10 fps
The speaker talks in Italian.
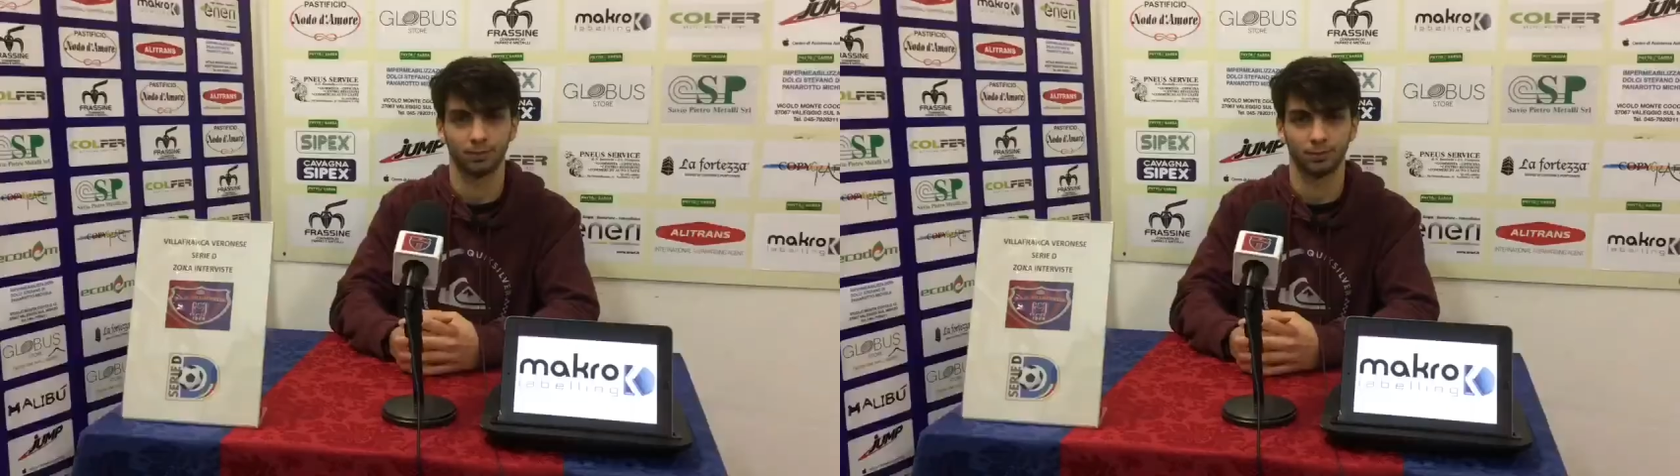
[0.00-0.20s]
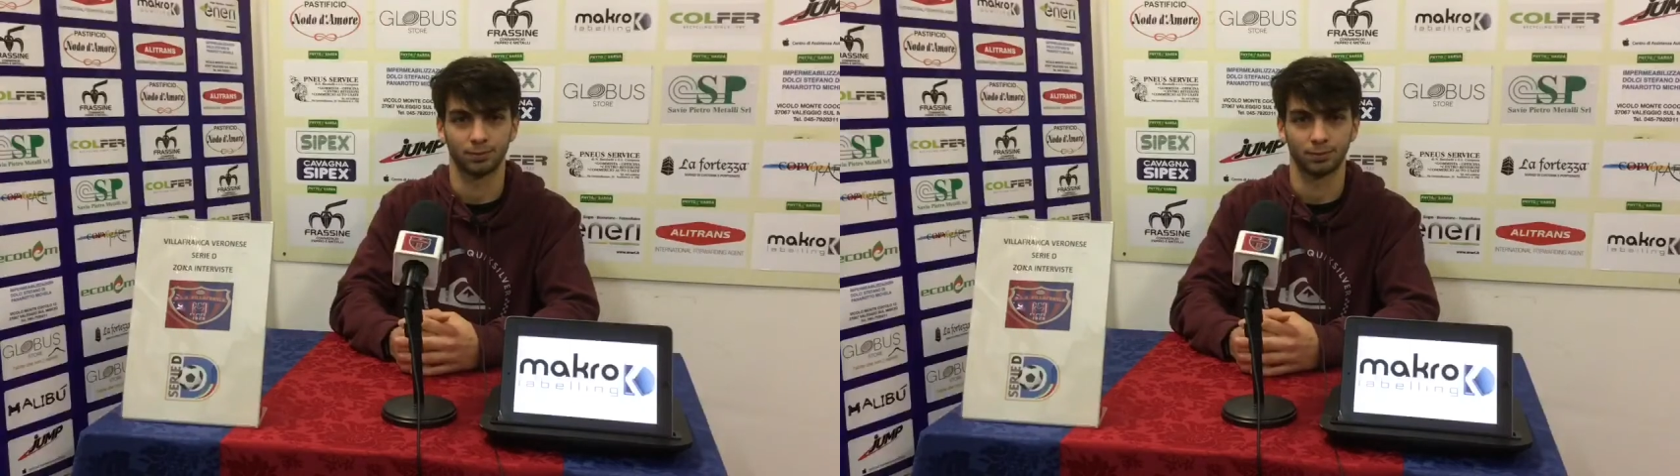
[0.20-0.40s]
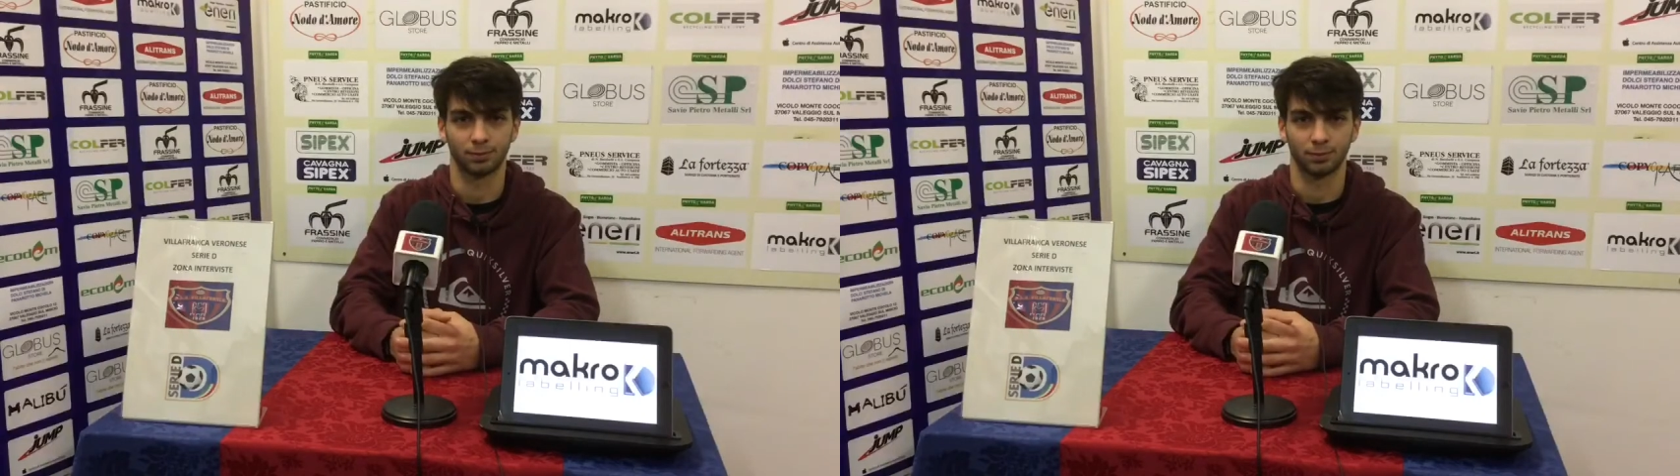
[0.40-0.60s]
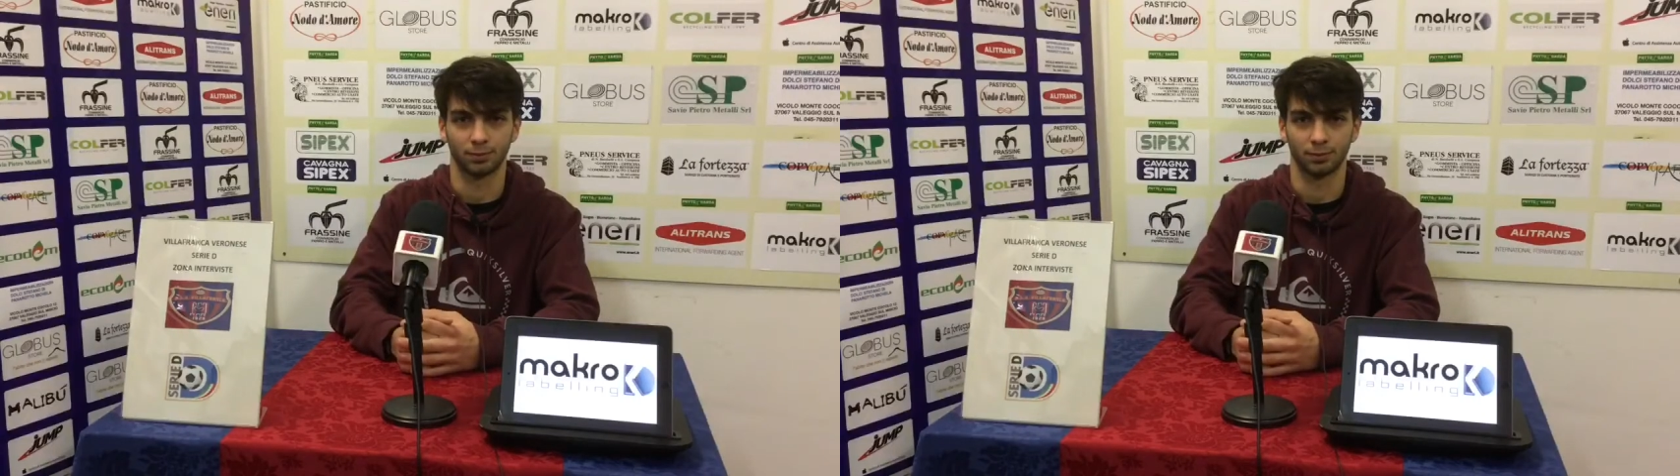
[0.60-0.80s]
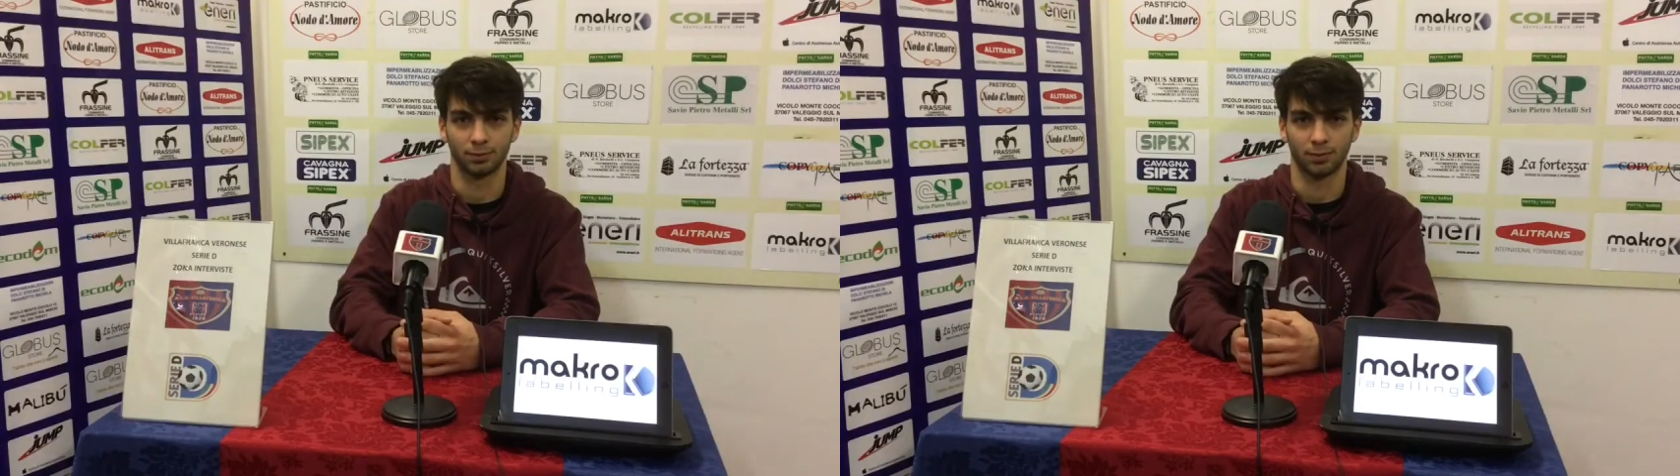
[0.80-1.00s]
più bello che hai
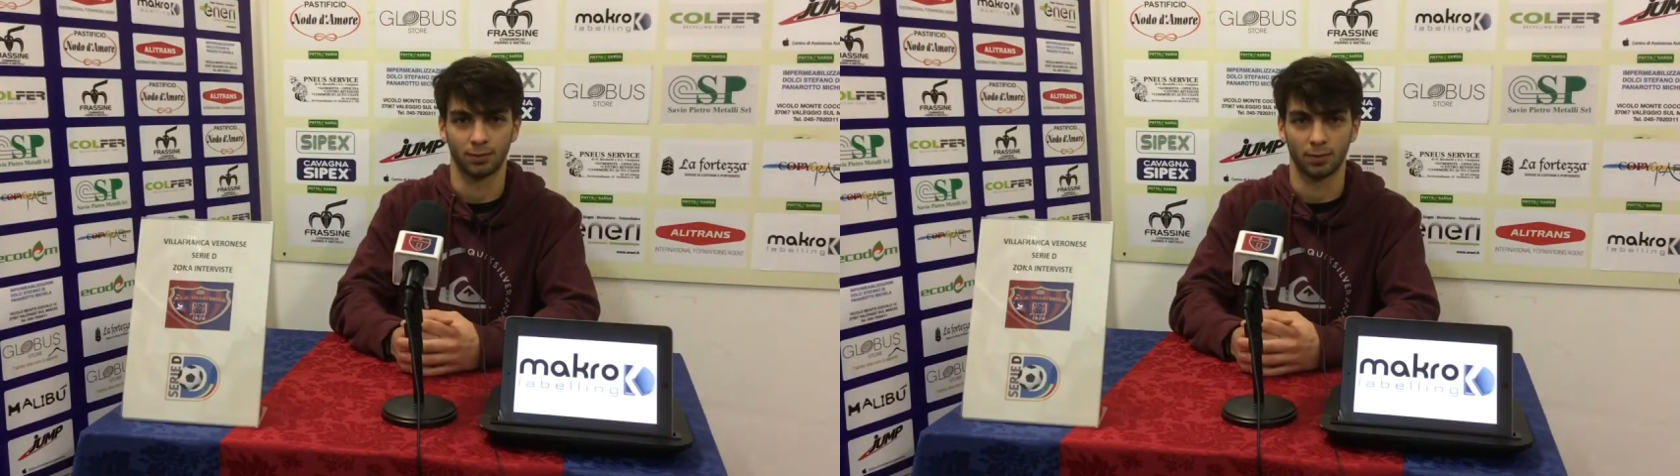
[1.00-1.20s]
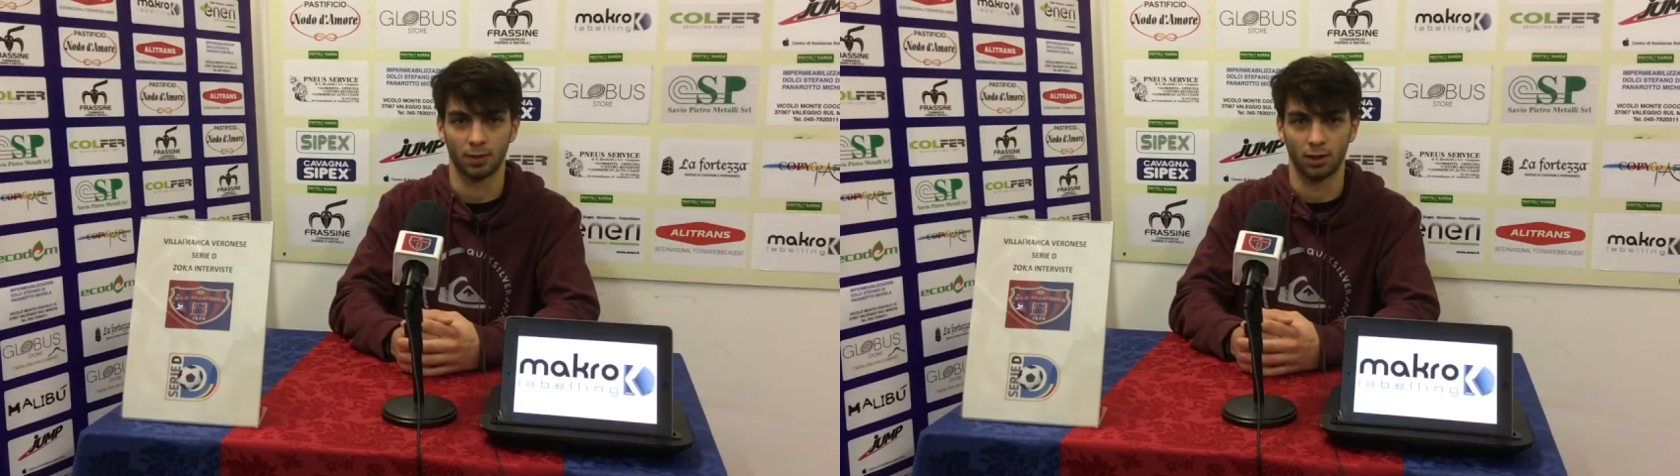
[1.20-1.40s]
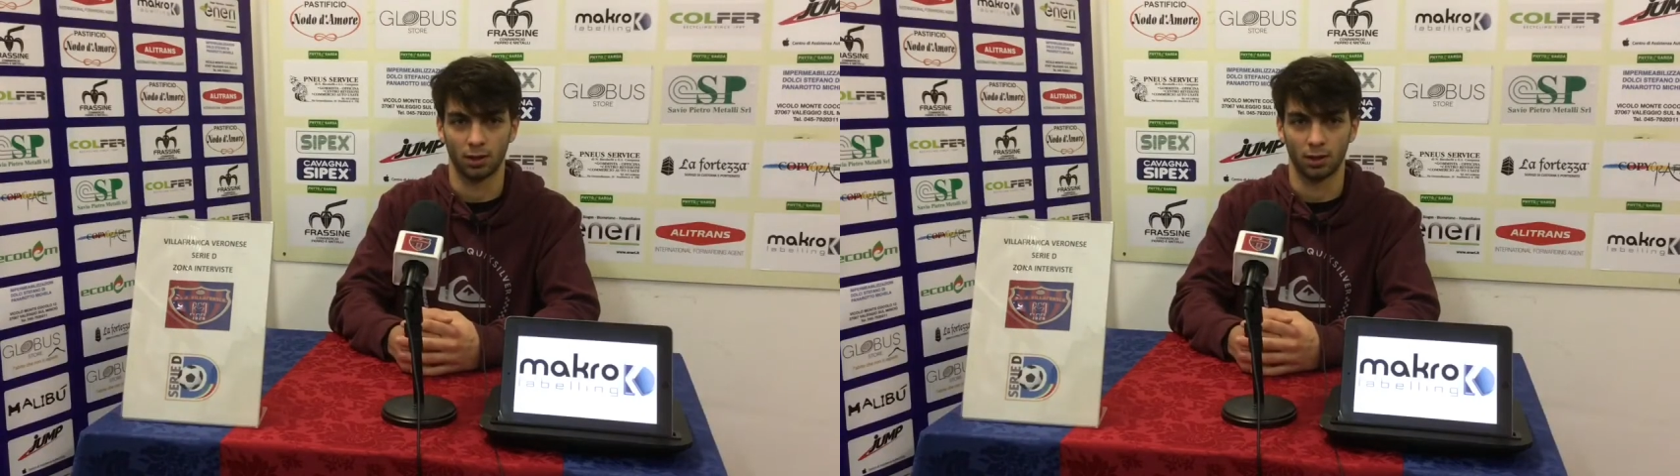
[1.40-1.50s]
segnato.